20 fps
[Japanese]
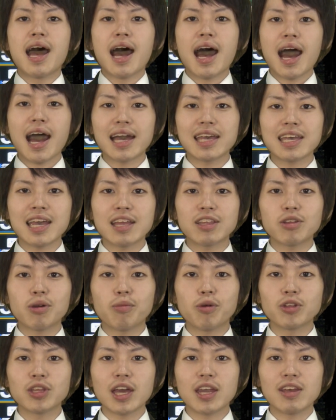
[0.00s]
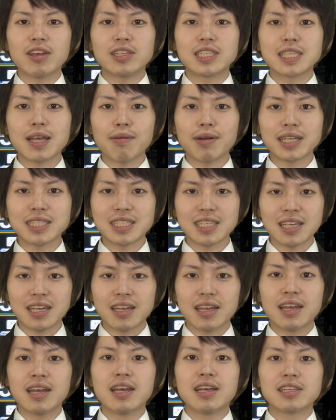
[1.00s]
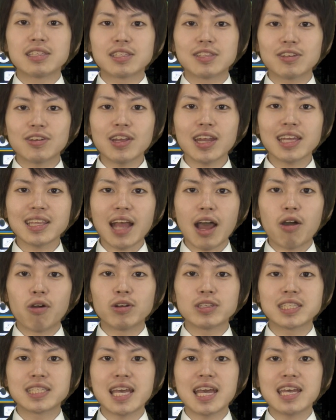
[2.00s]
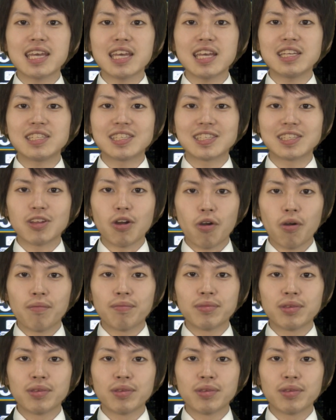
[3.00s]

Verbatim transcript: ハイエンドモデルにふさわしい優れた音声品質と